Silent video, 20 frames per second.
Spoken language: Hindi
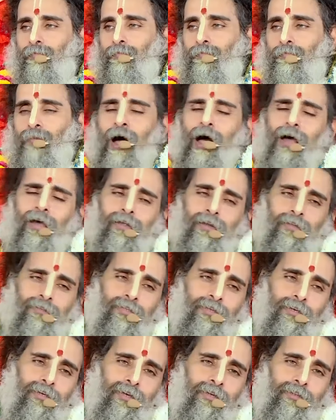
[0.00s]

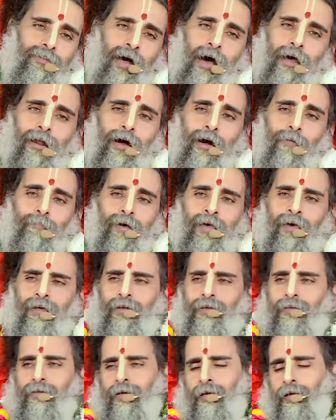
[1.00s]
भागीरथी की धारा बह
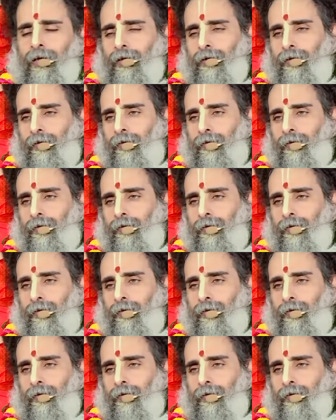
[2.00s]
रही है